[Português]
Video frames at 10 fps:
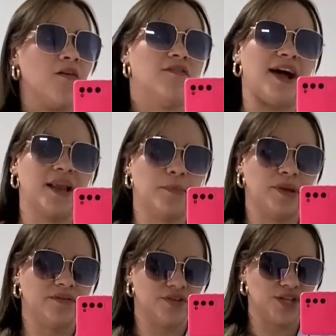Vale a
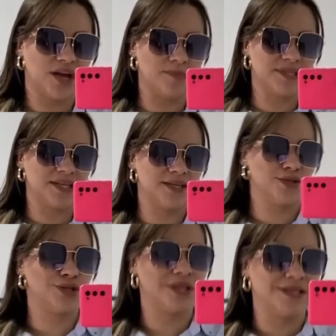pena investir em camisaria
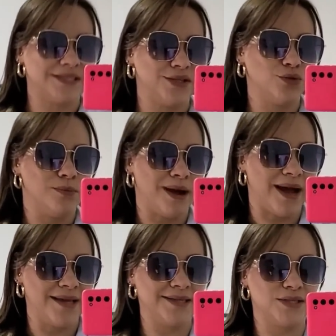de tecido
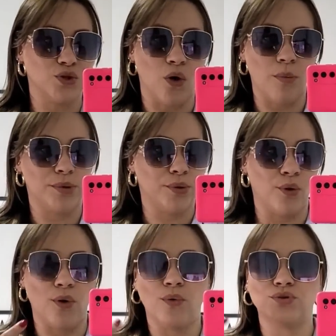mais nobre
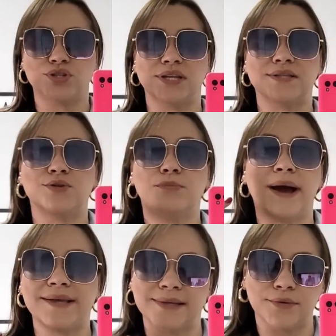ou de tecido
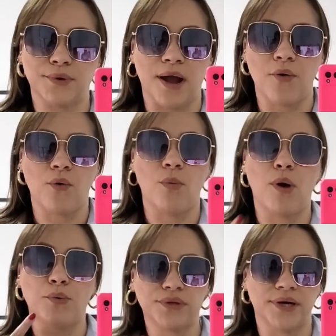mais natural, como o
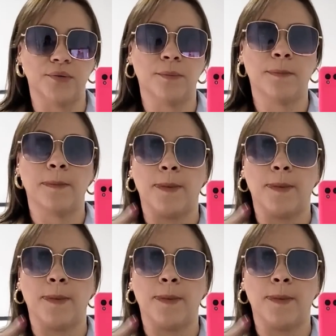algodão,